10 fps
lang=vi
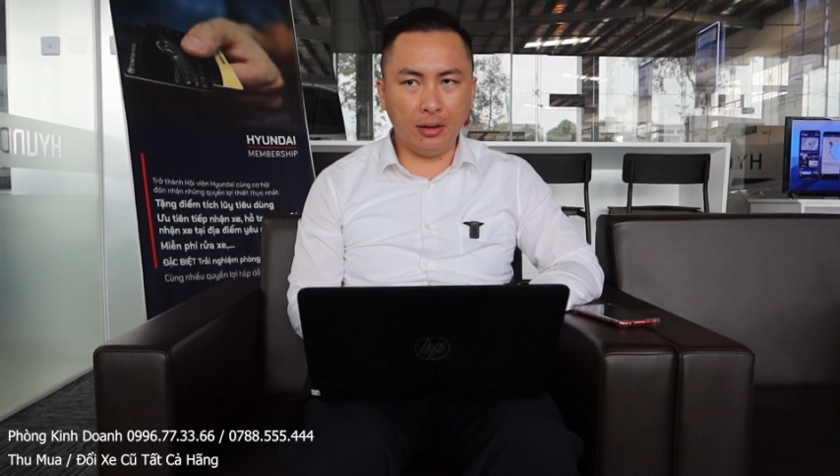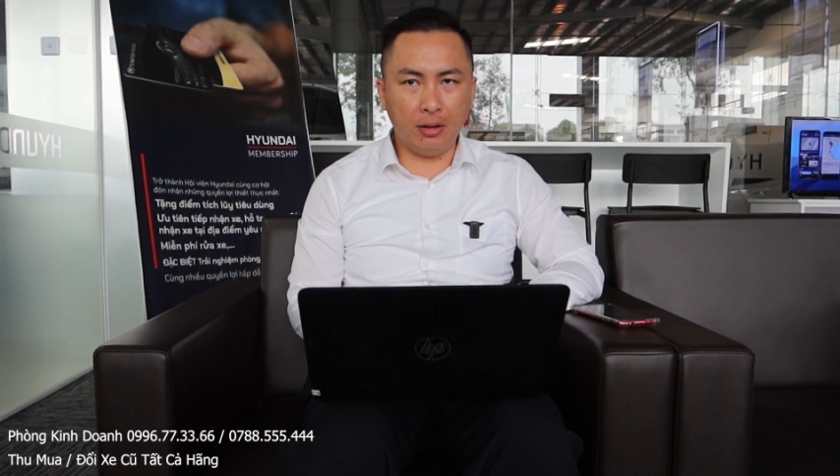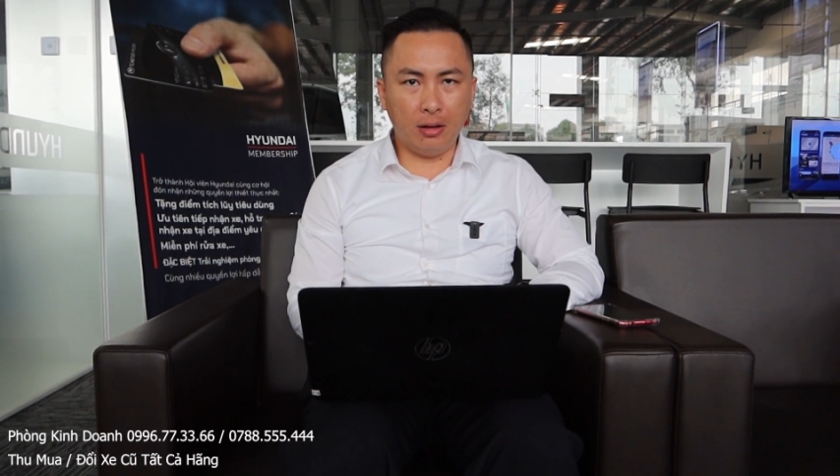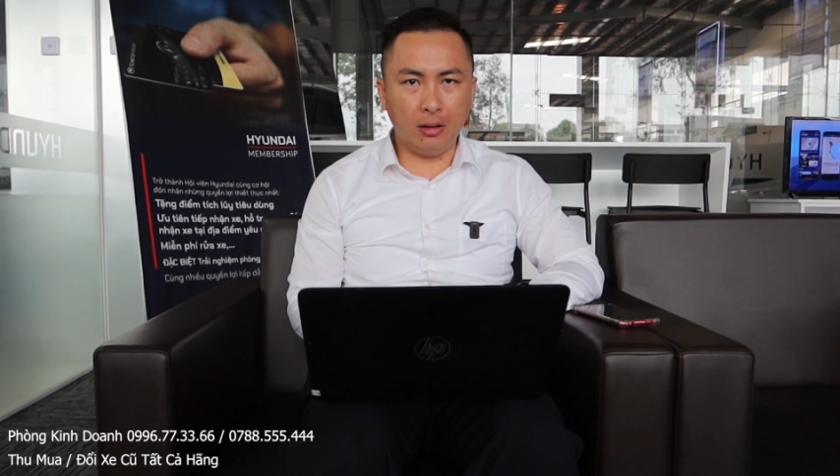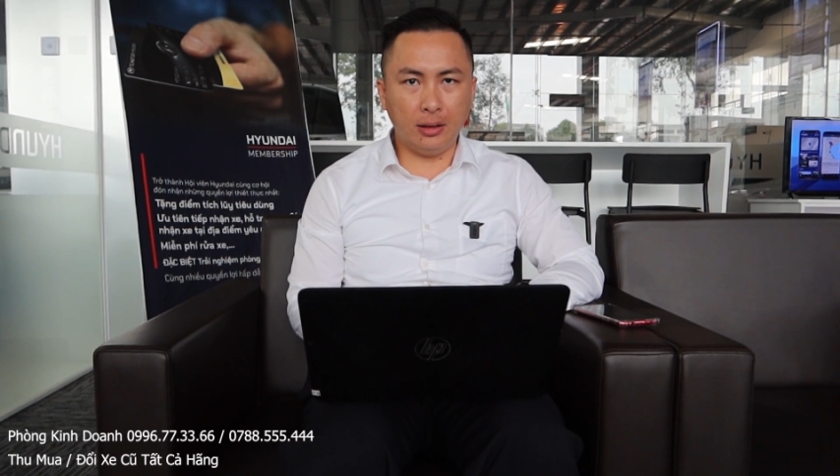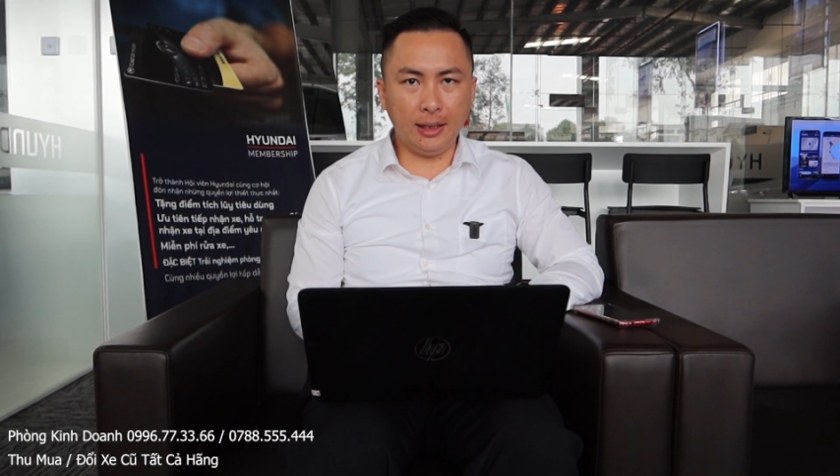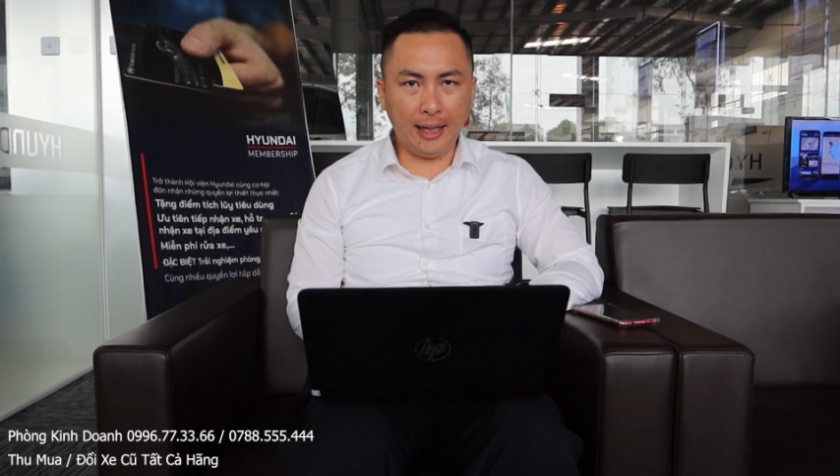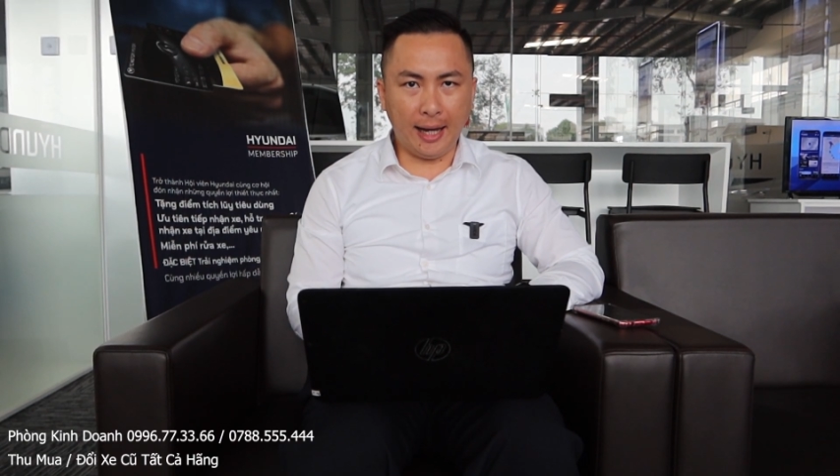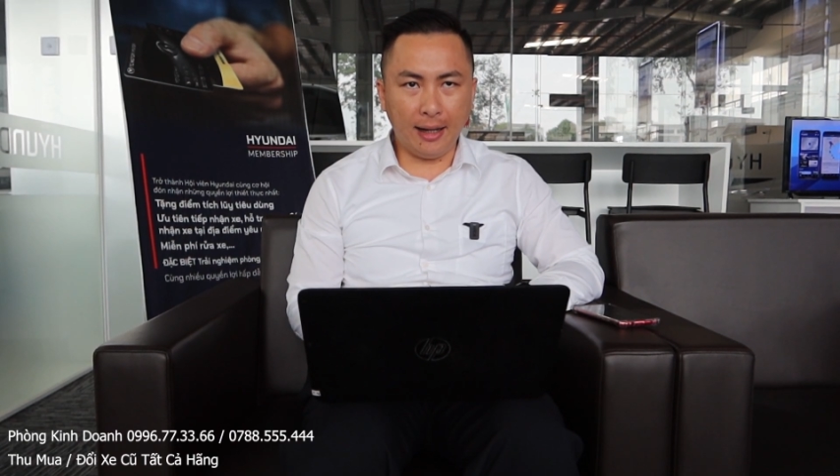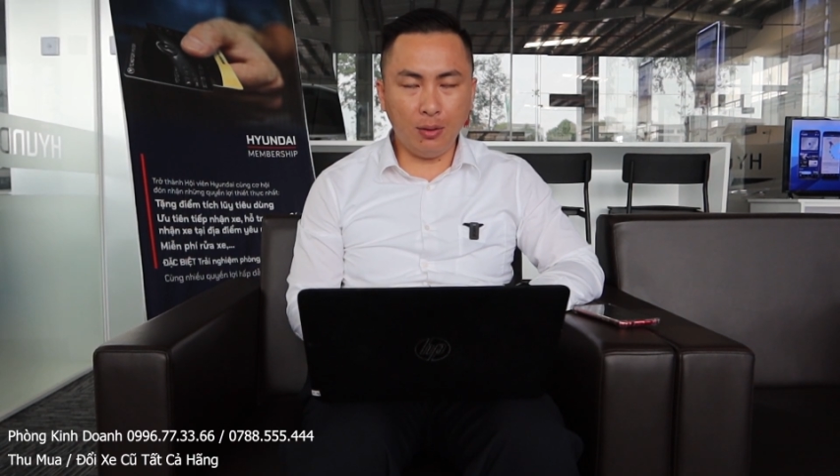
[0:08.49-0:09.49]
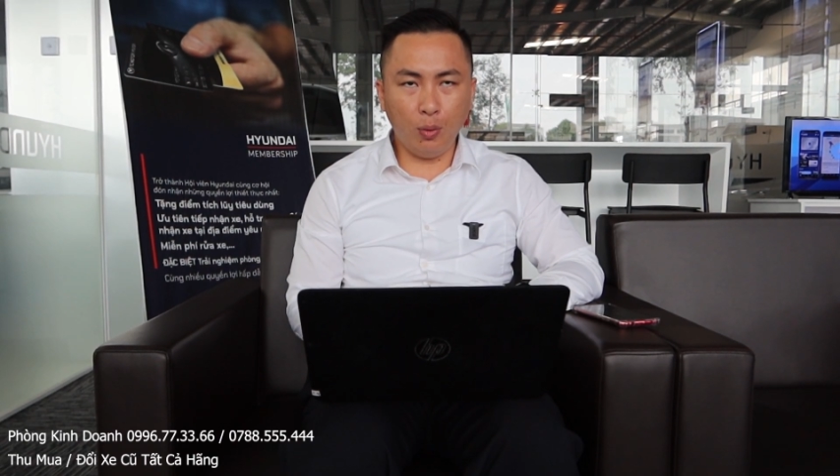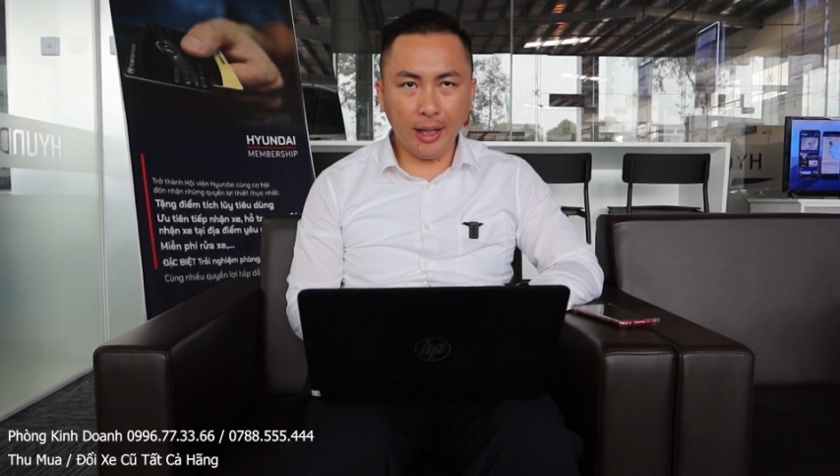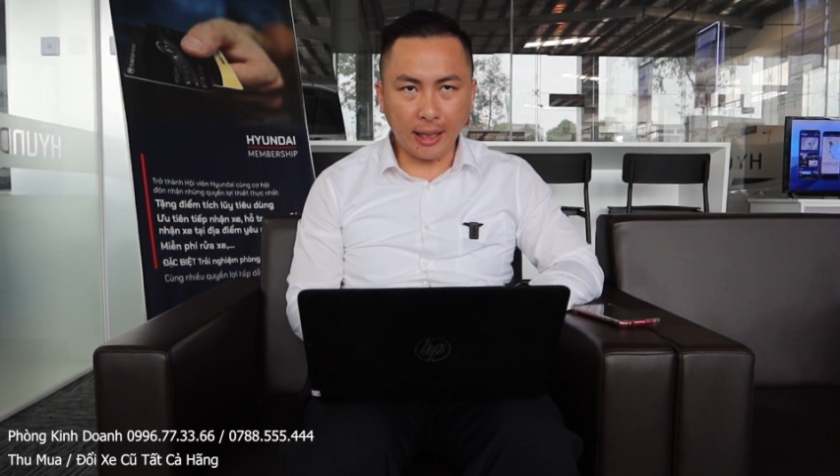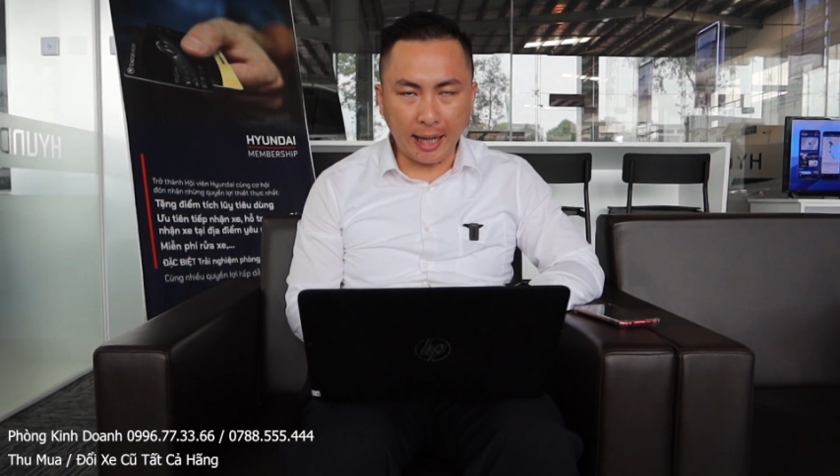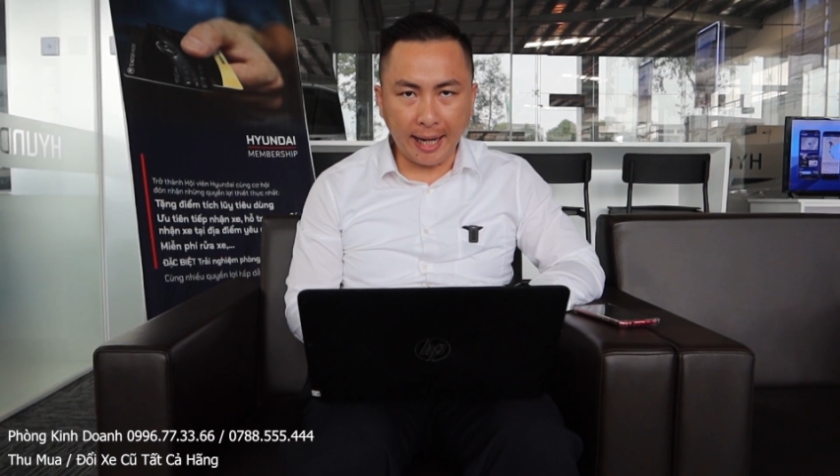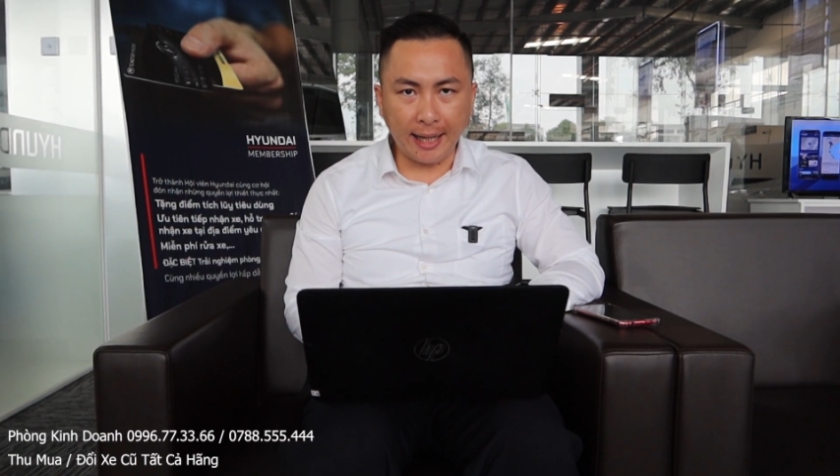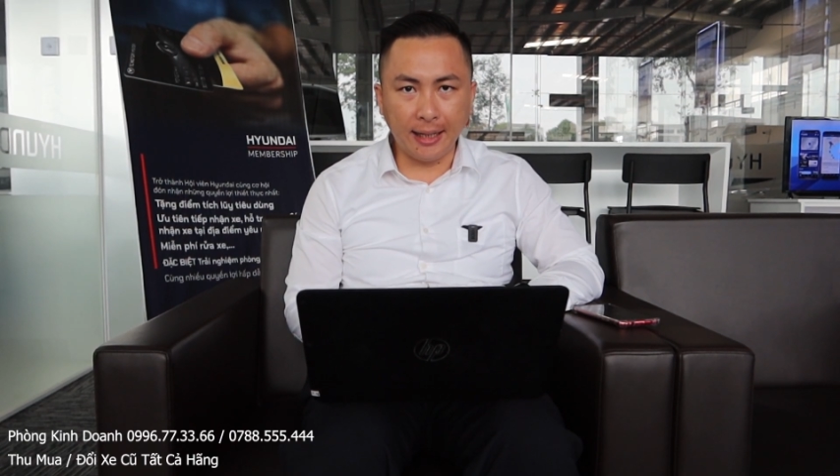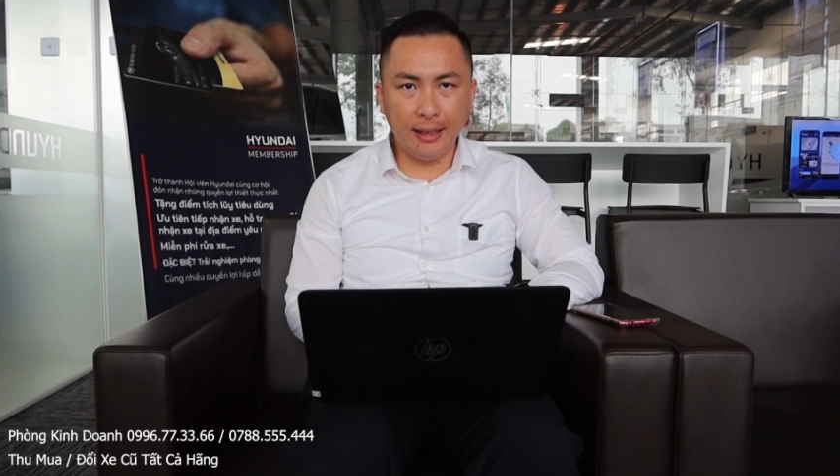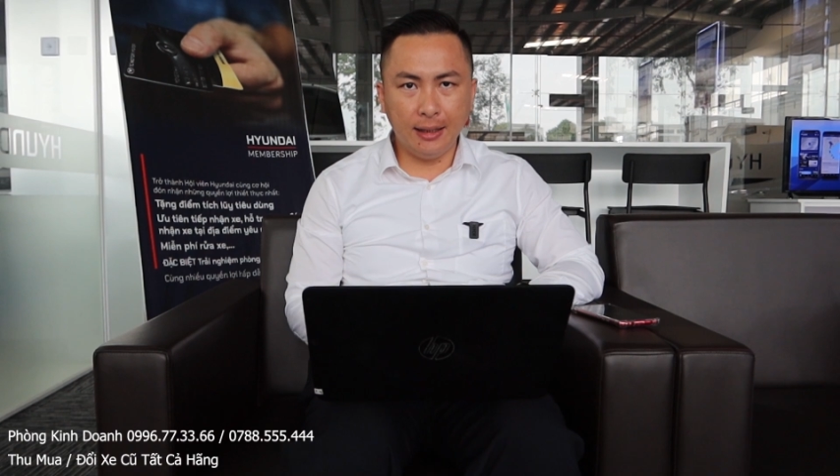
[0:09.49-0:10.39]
cho tất cả quý khách hàng,